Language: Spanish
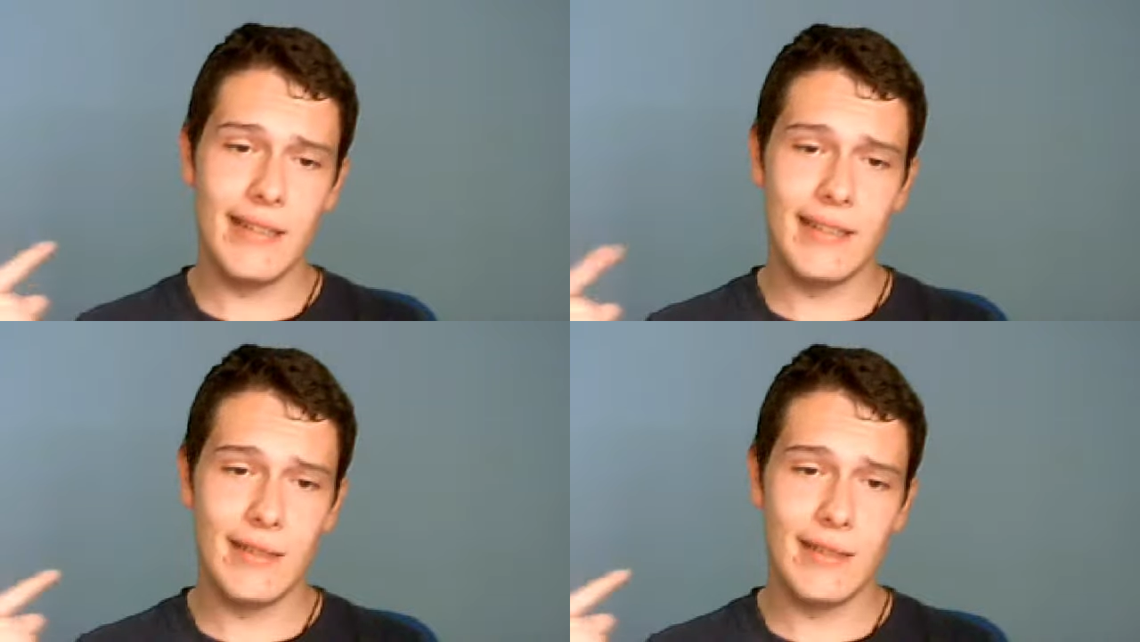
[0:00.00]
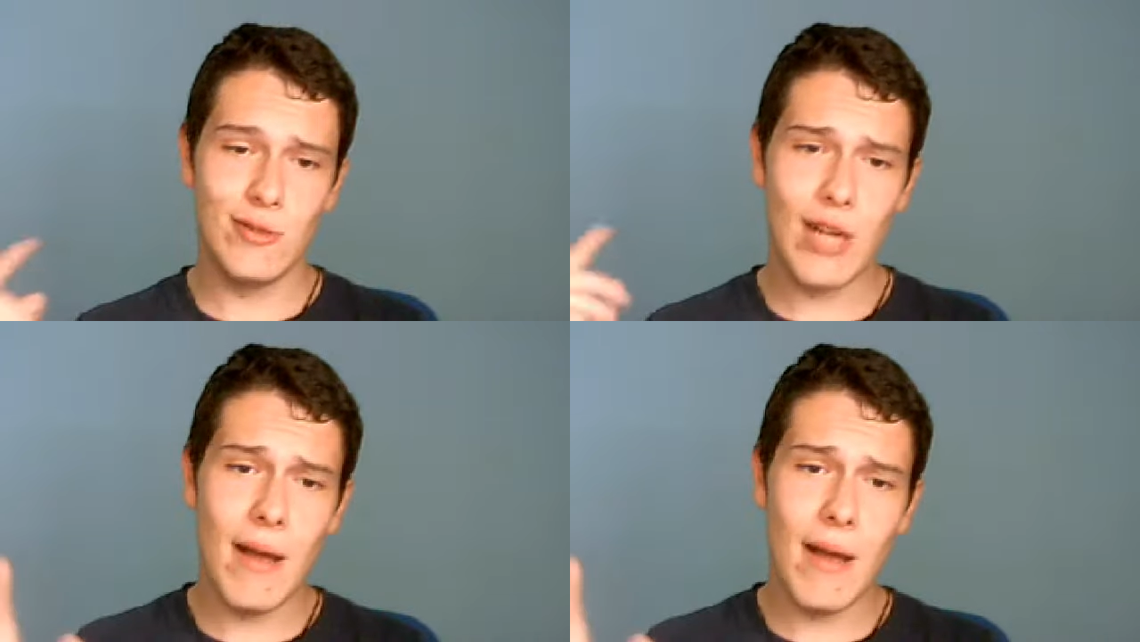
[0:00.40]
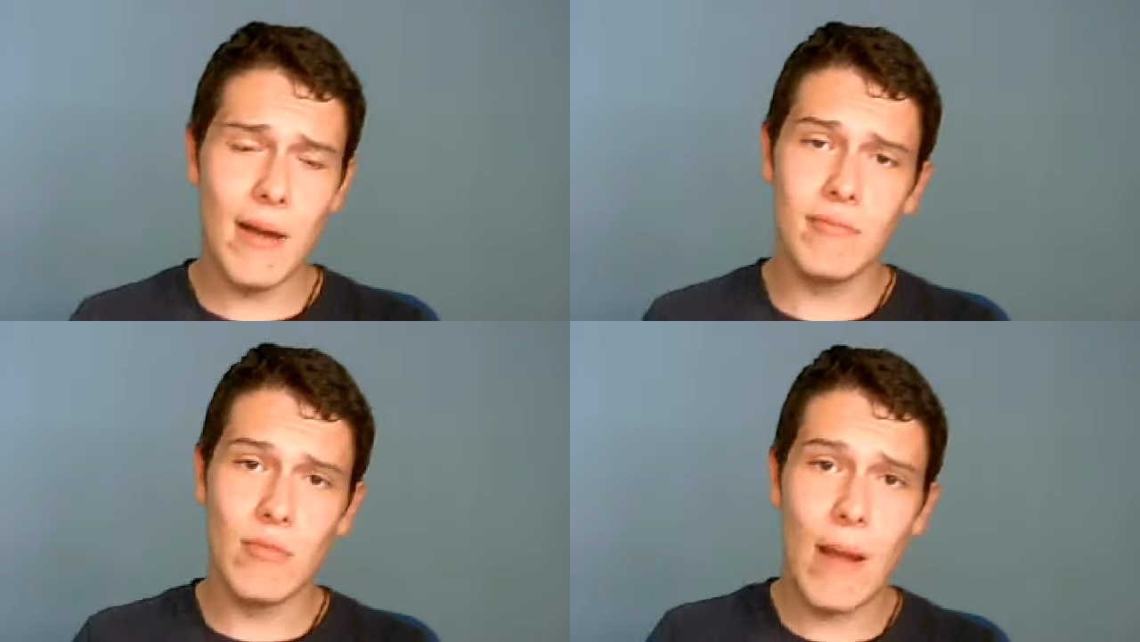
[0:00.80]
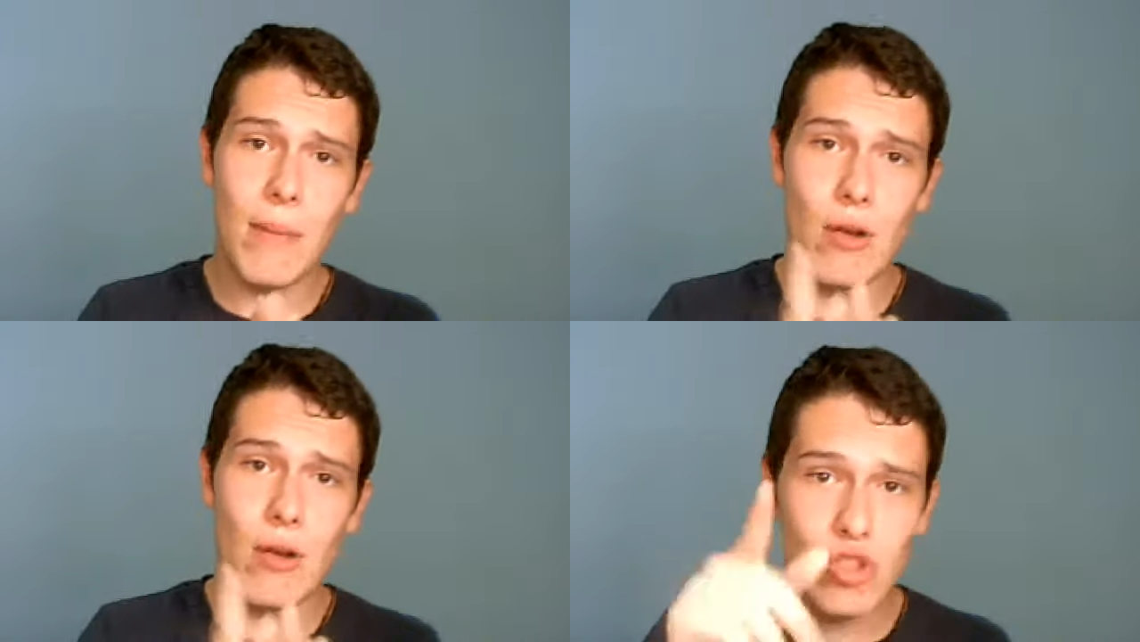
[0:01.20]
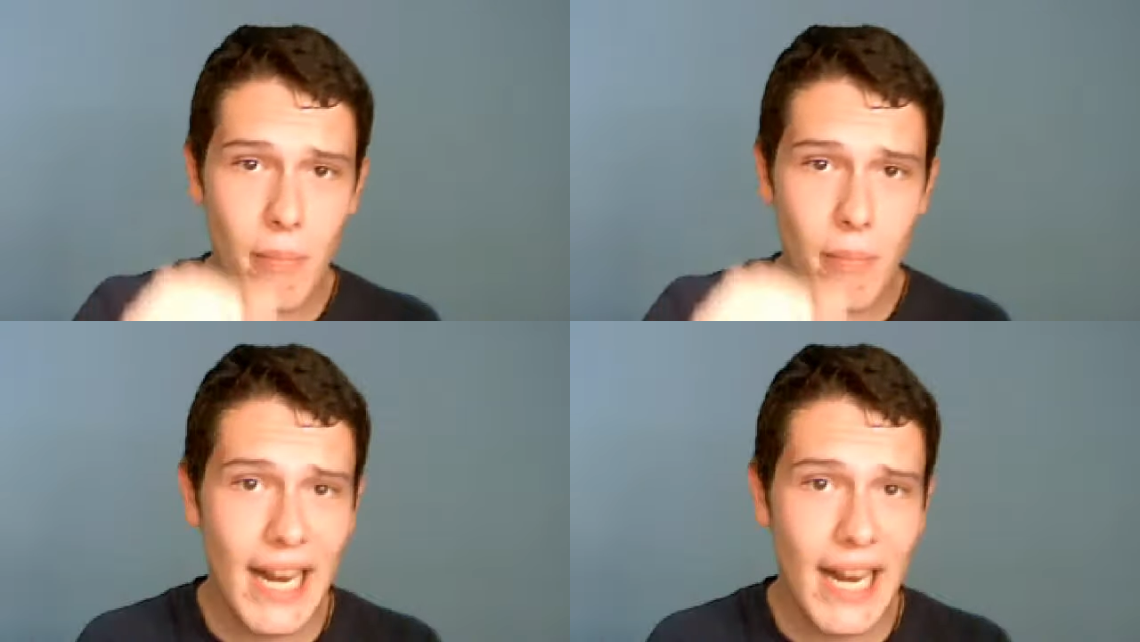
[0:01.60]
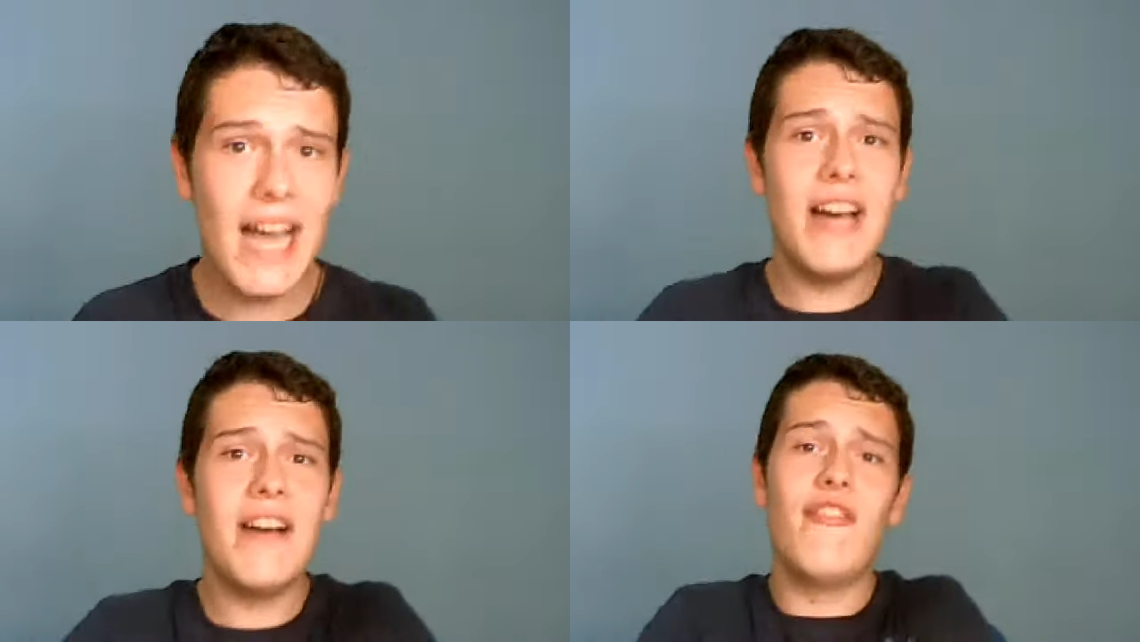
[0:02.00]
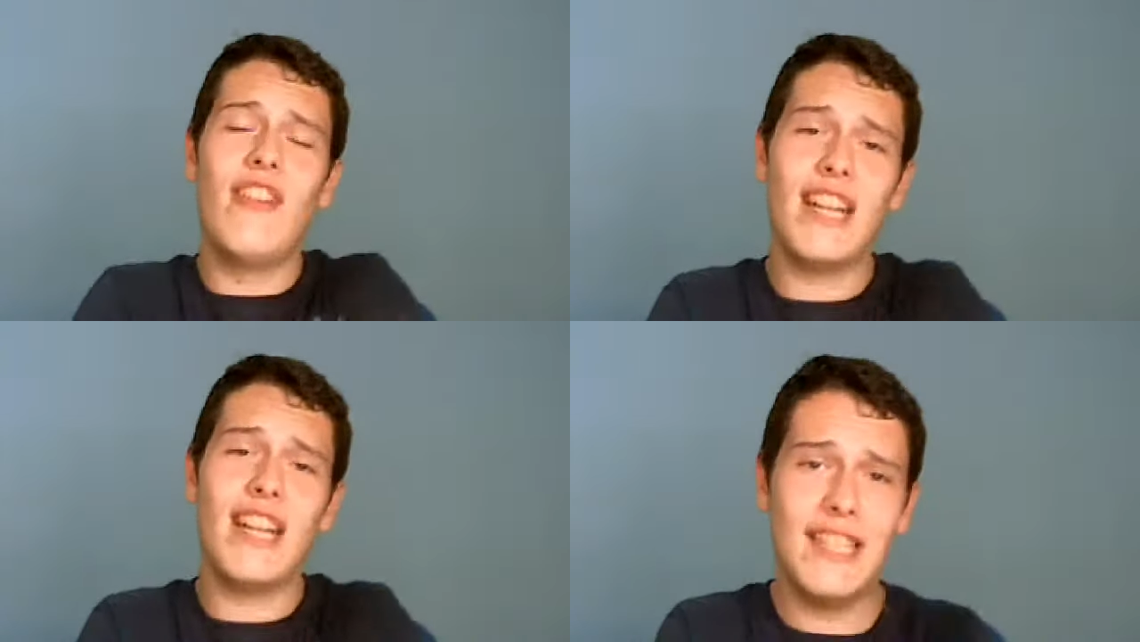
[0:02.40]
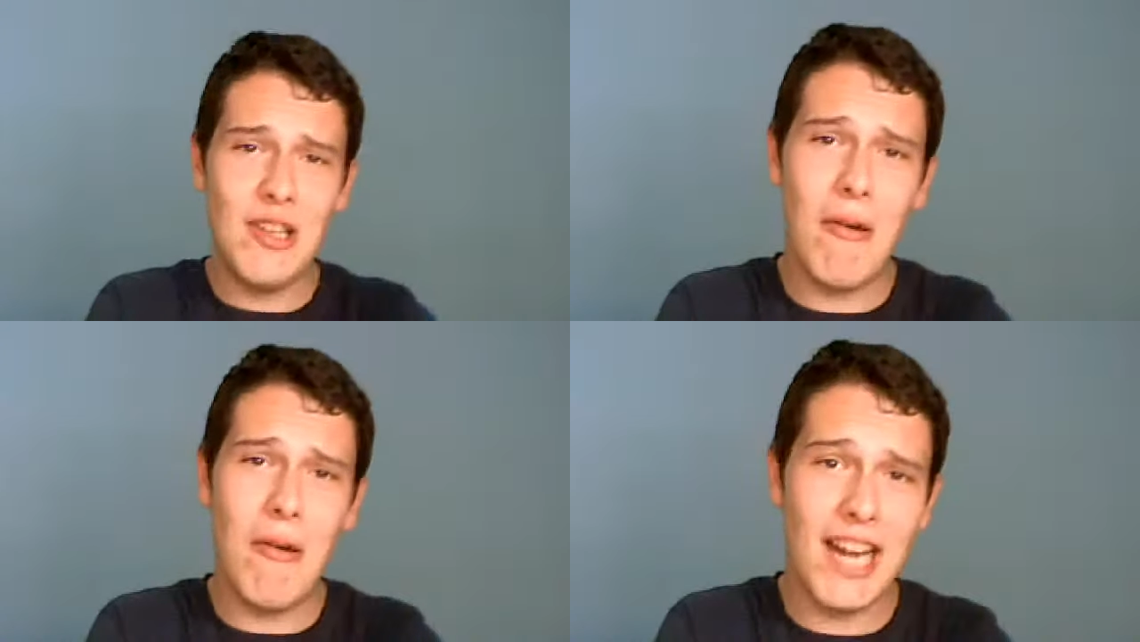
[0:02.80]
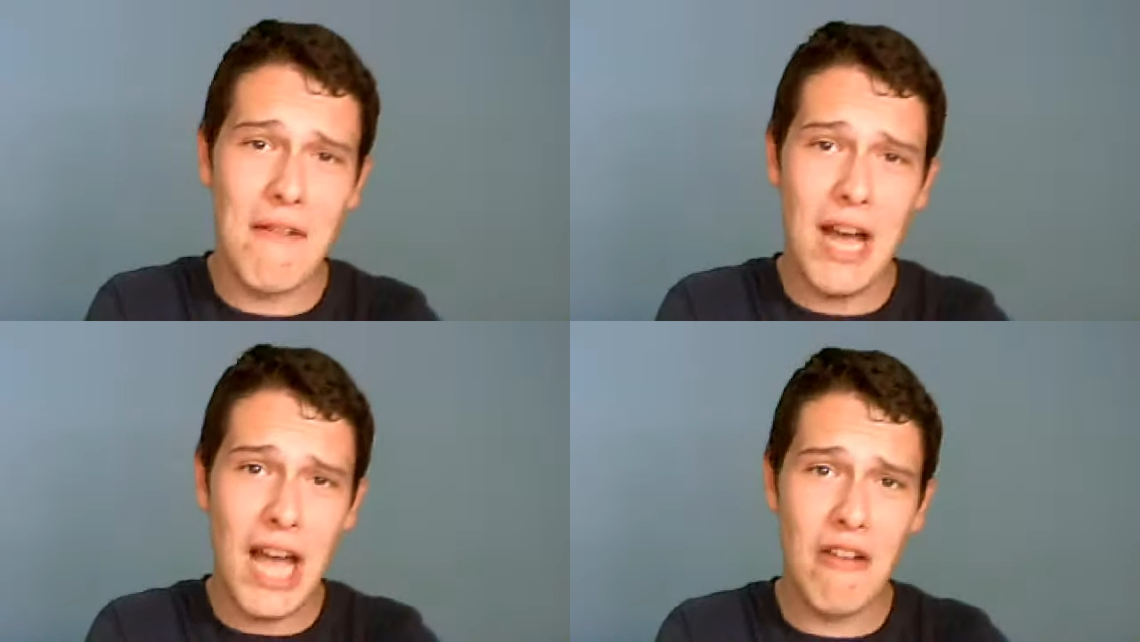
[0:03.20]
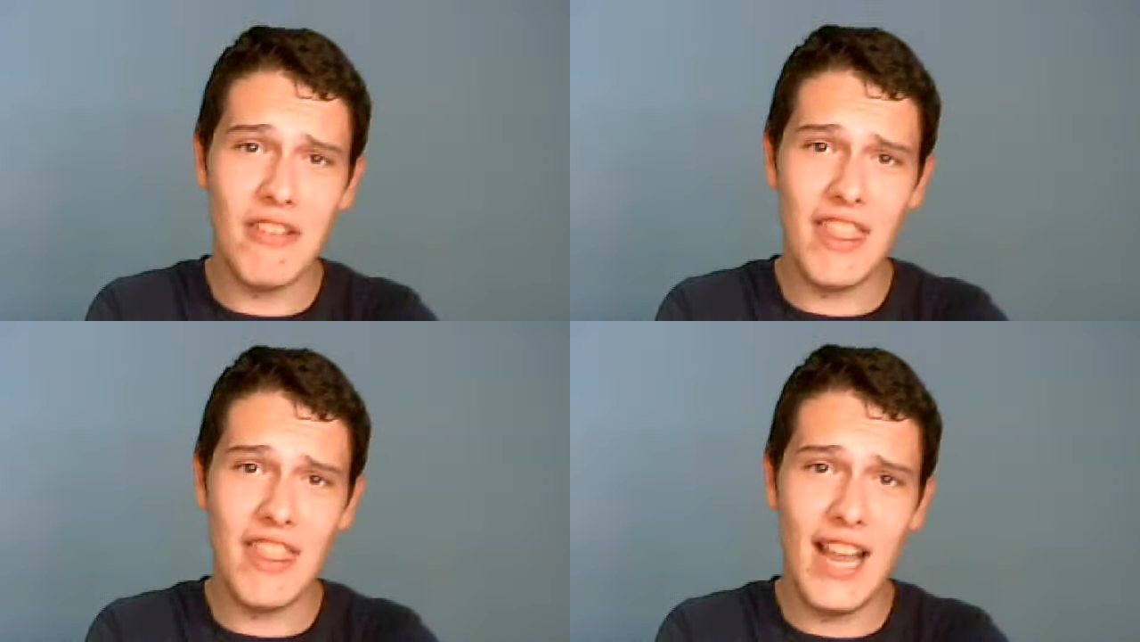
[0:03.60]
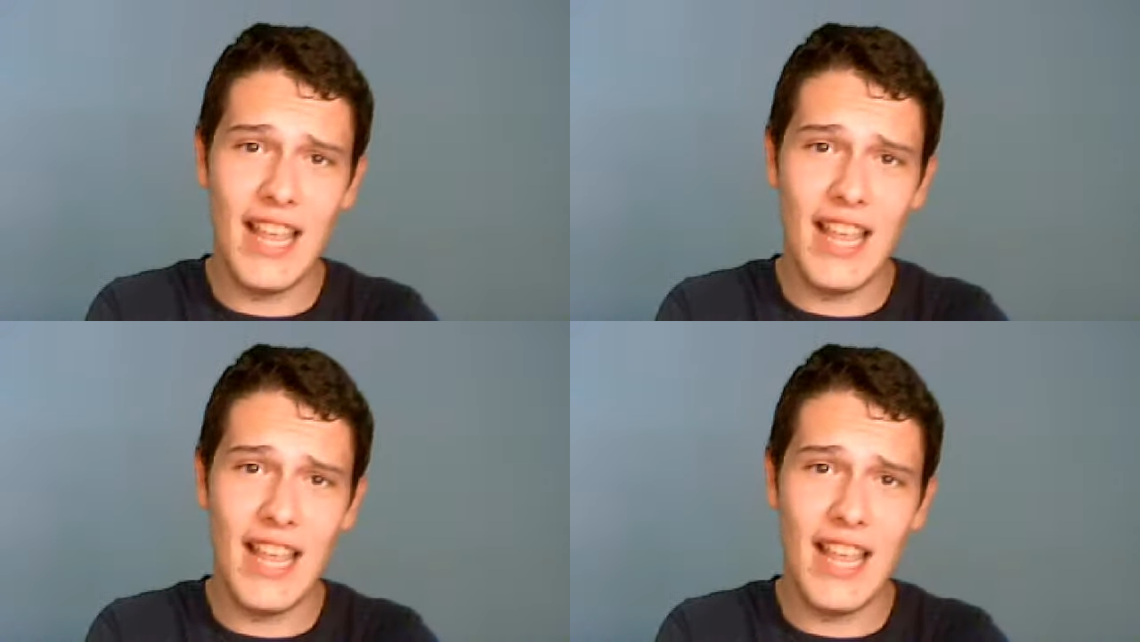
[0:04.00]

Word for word: Eh, un aplauso para Ferkendo barra baja oficial